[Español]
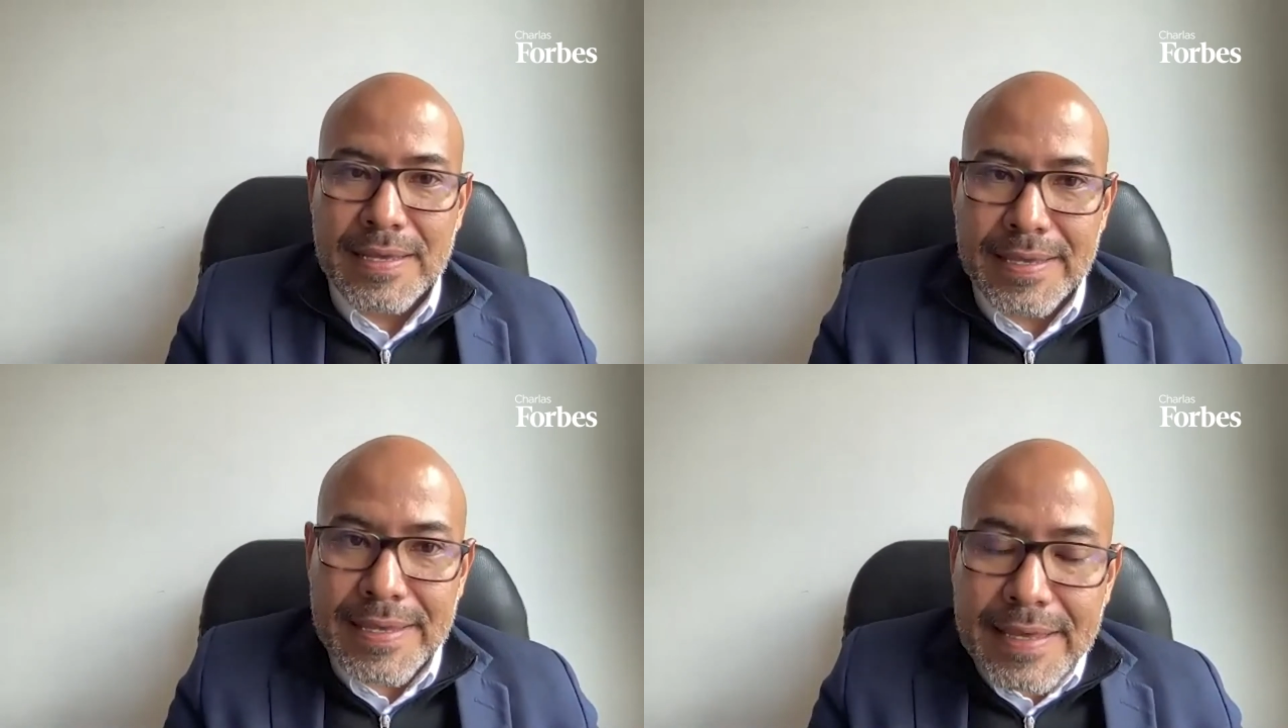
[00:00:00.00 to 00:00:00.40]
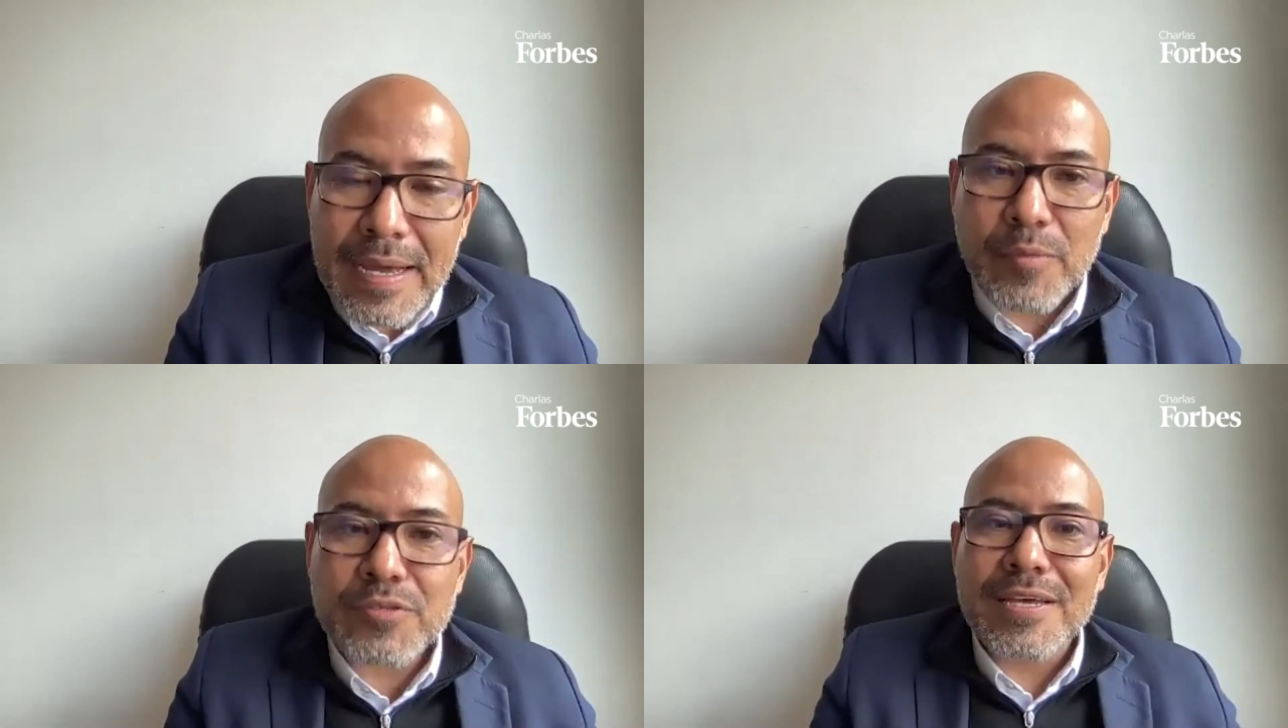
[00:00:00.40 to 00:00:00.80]
Y
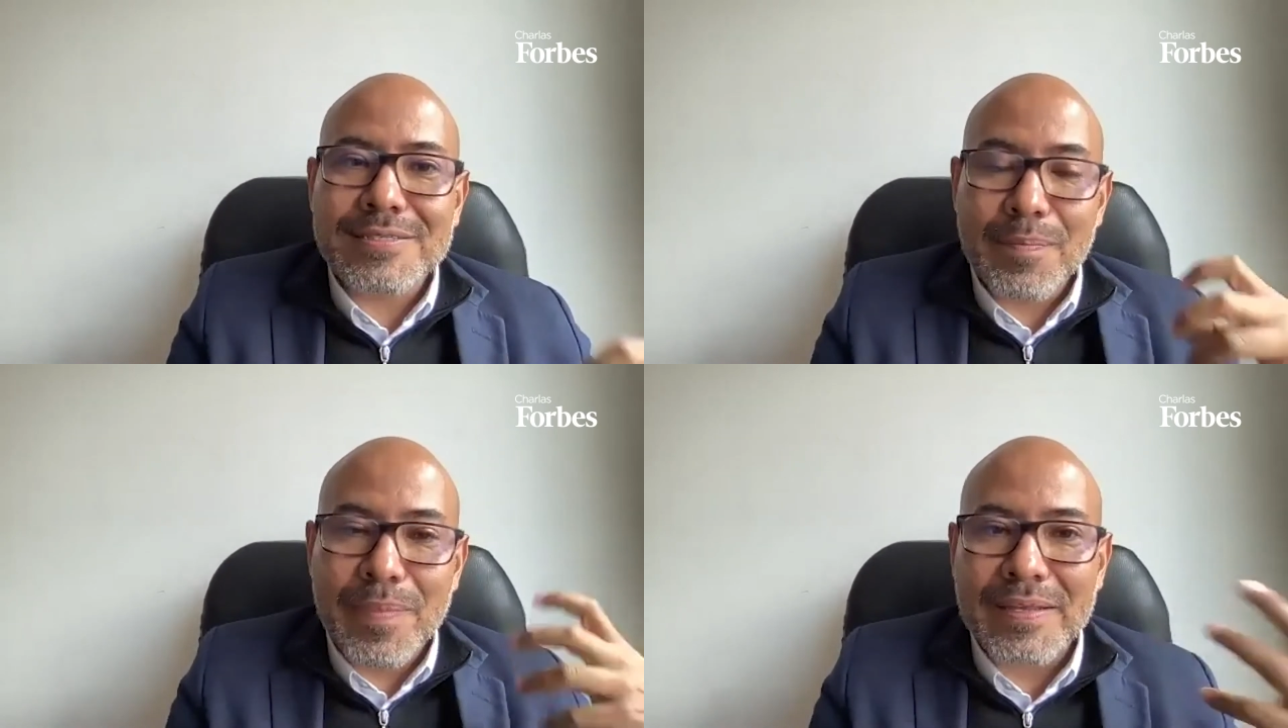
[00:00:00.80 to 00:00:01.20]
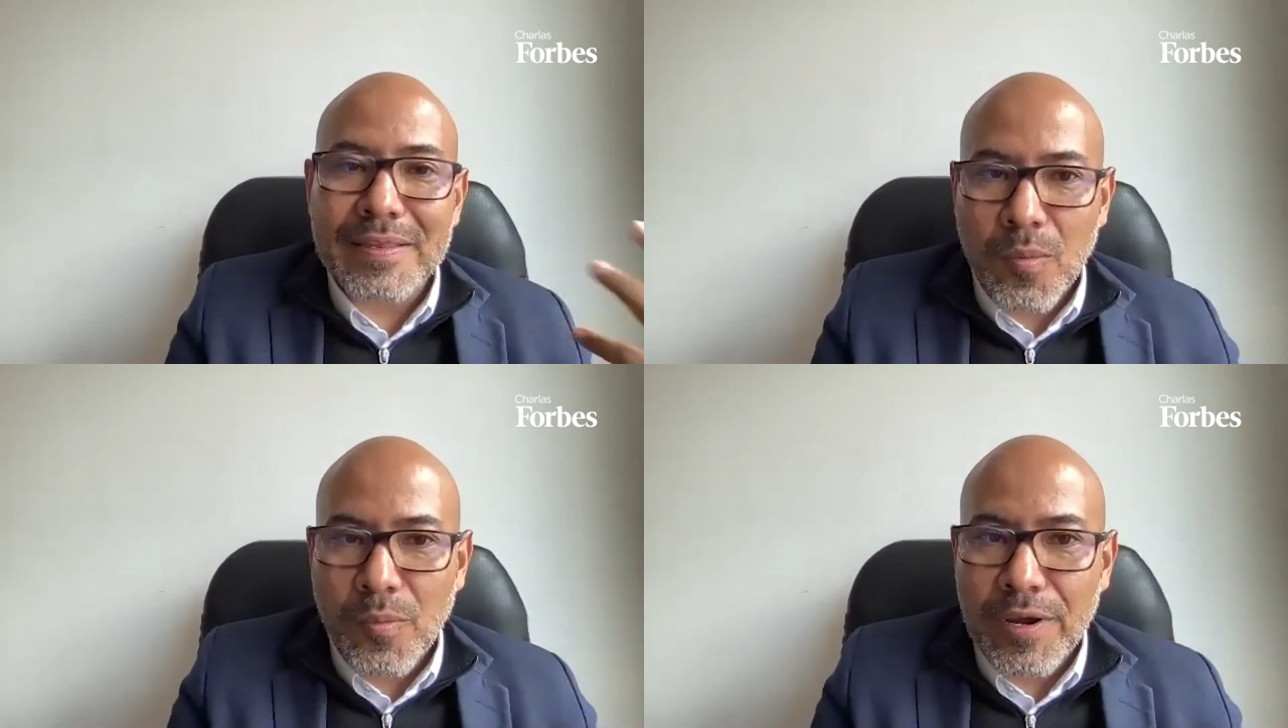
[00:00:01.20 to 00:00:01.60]
digamos que hace
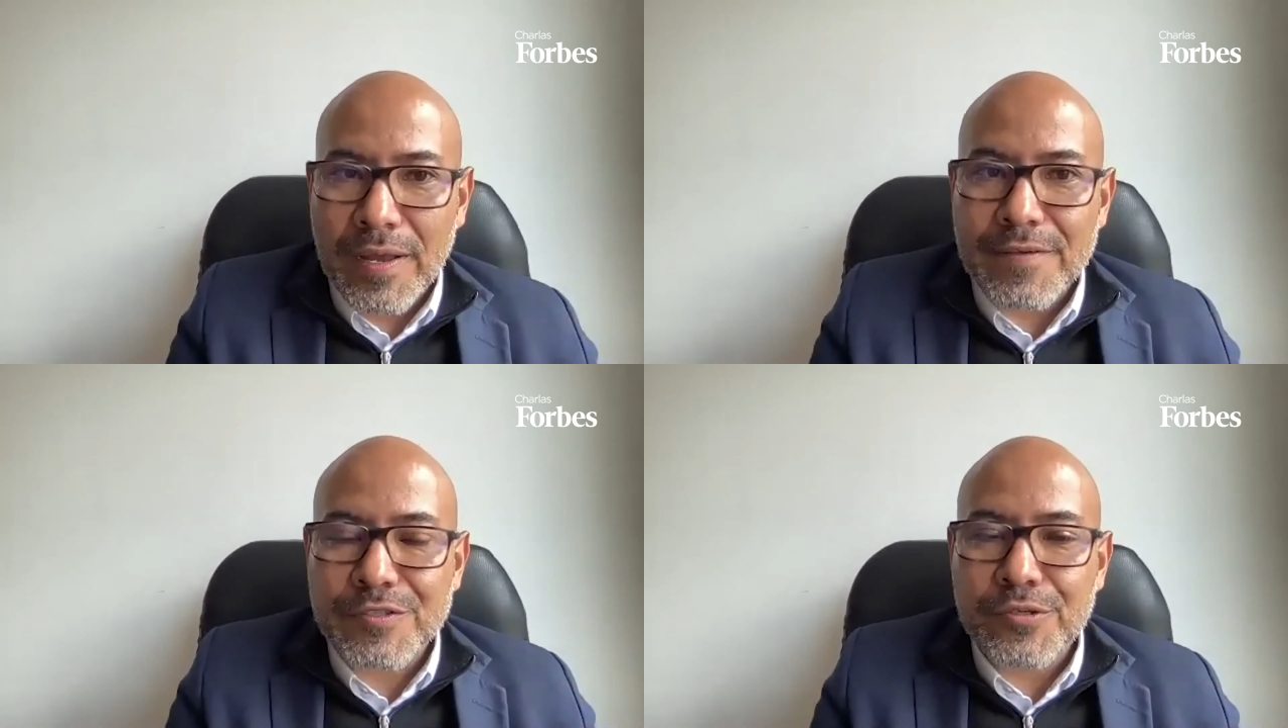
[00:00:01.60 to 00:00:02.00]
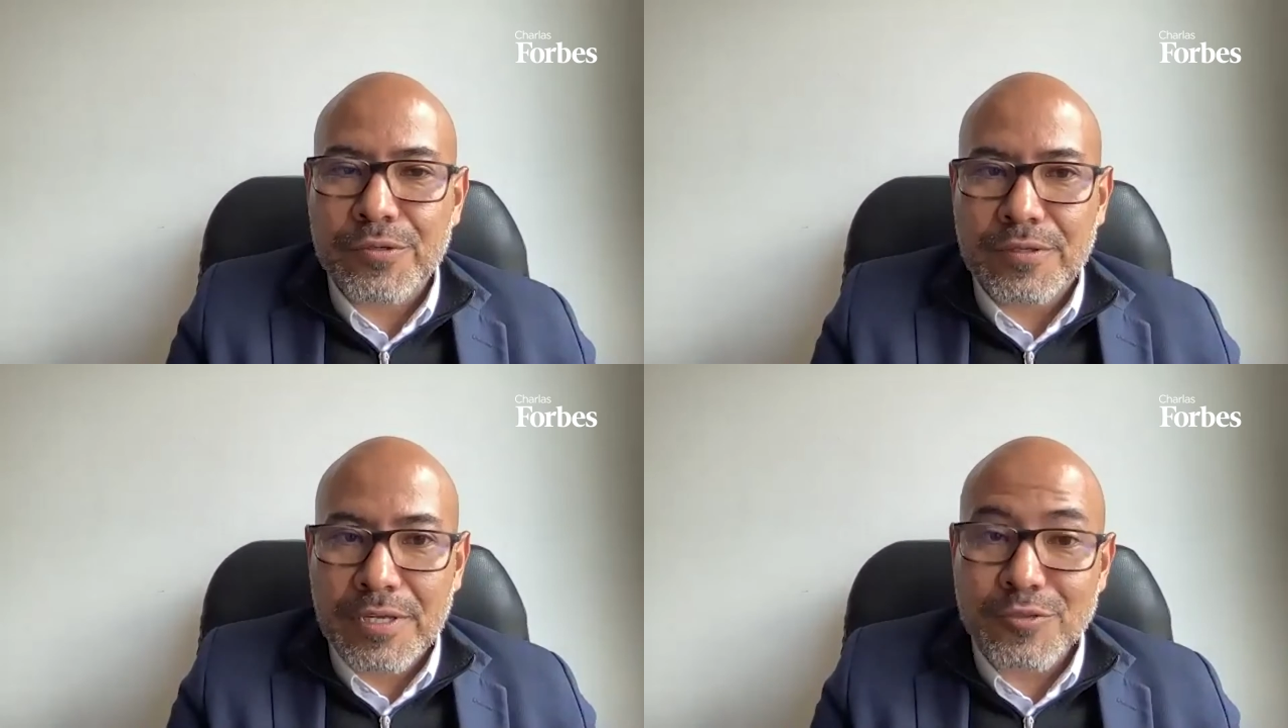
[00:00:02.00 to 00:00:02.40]
parte como de la
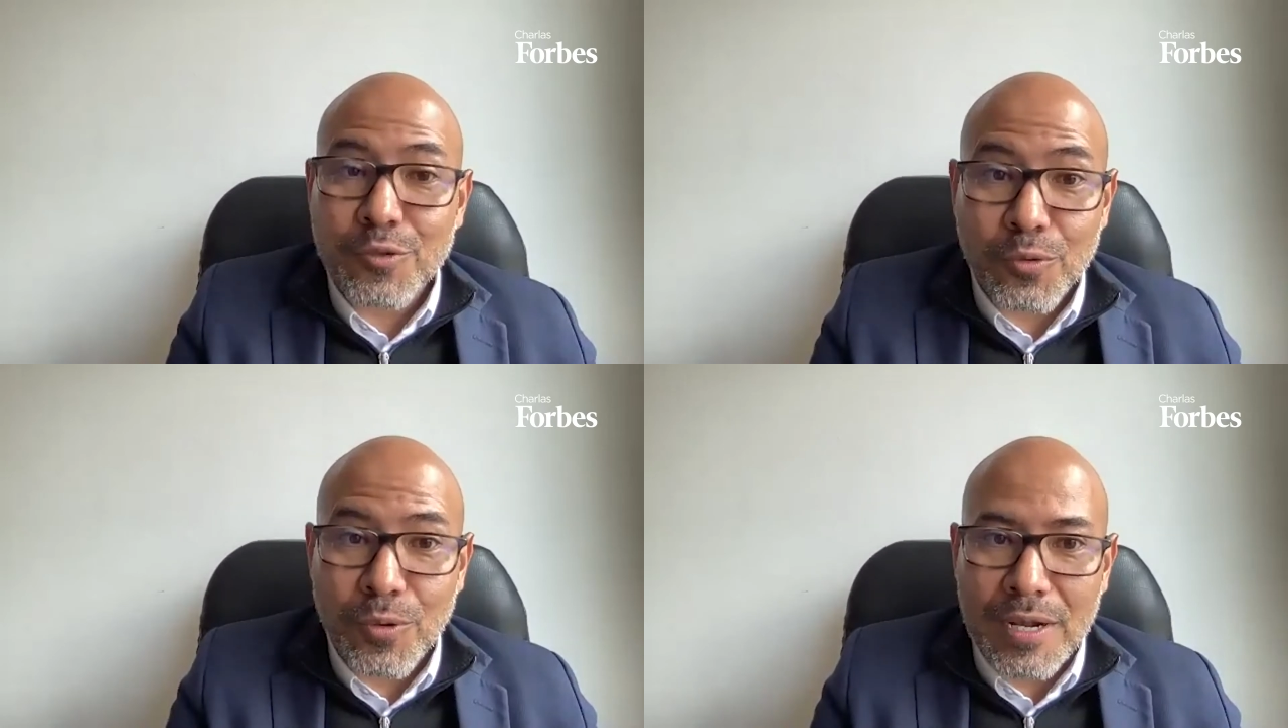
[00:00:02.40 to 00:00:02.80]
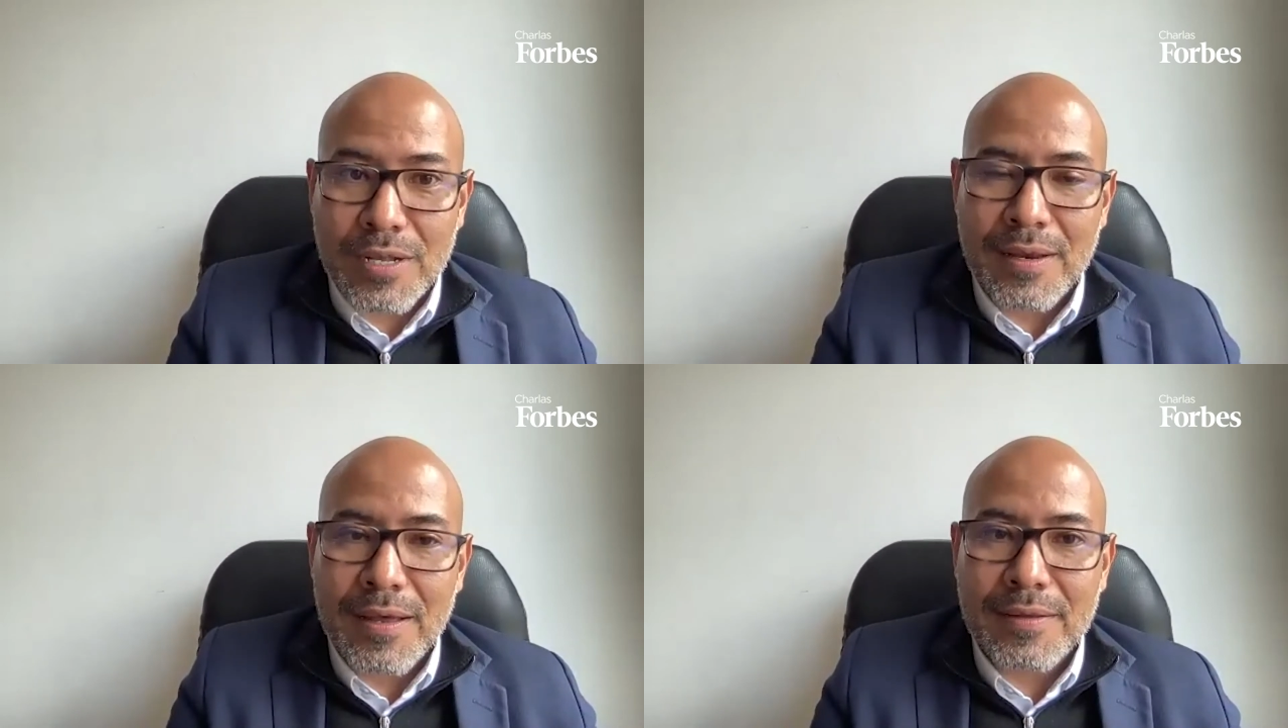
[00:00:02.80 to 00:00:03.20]
visión estructural
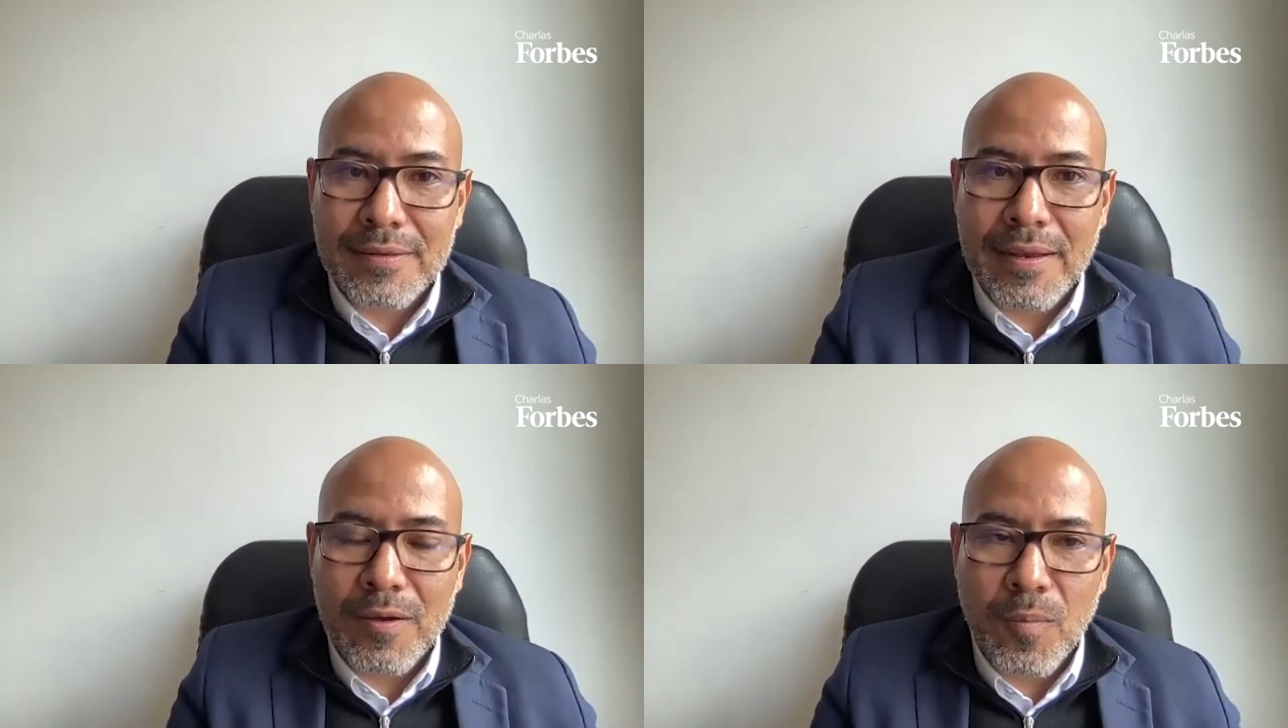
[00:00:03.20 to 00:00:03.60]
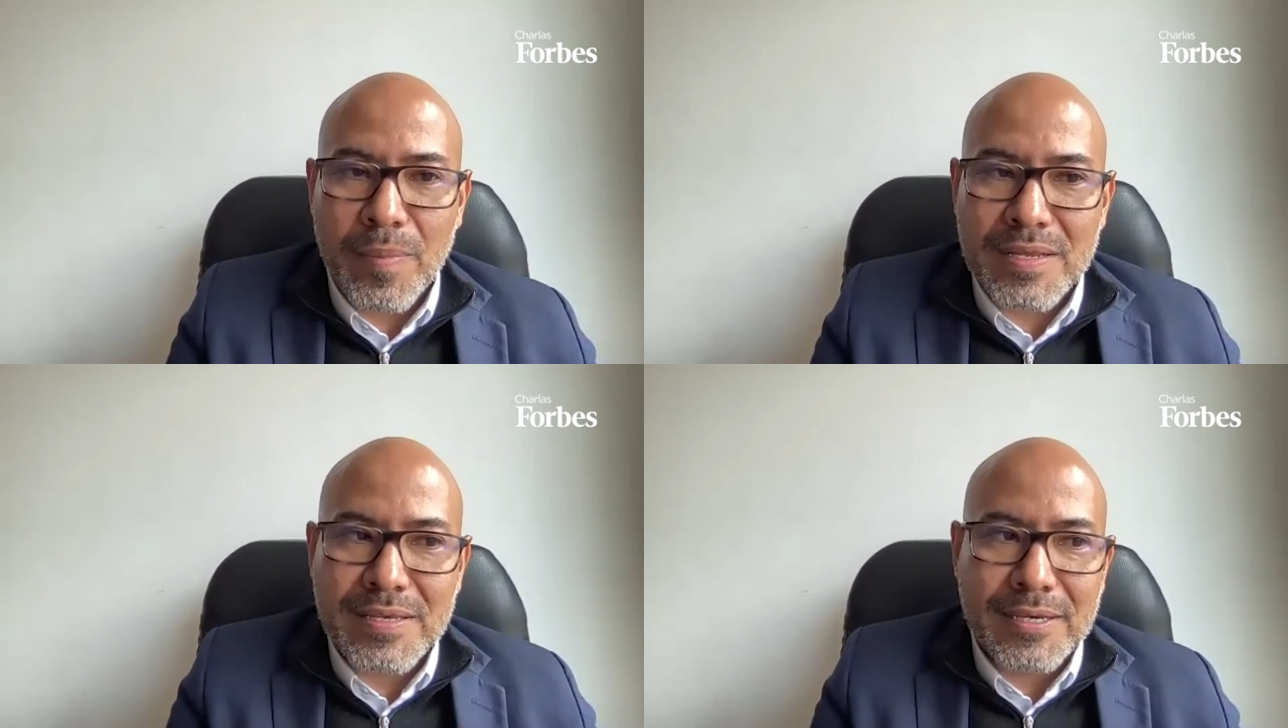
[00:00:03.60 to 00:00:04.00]
de la, de la
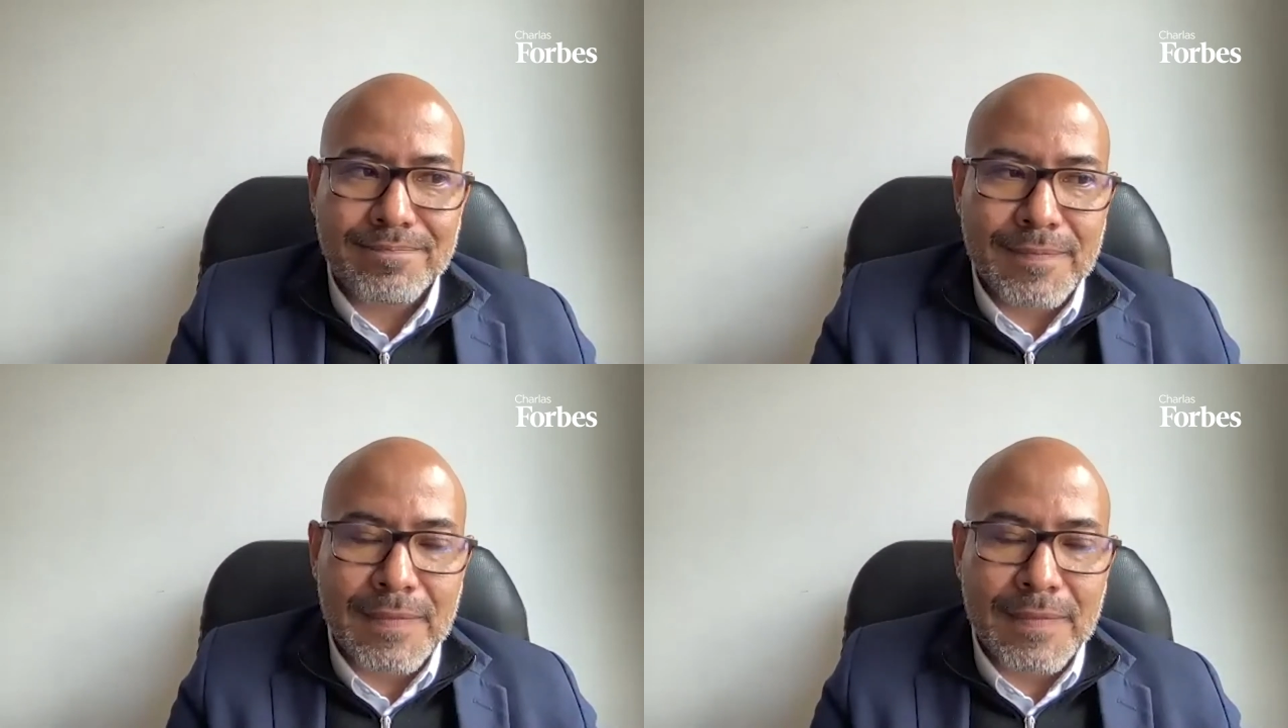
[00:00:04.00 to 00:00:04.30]
compañía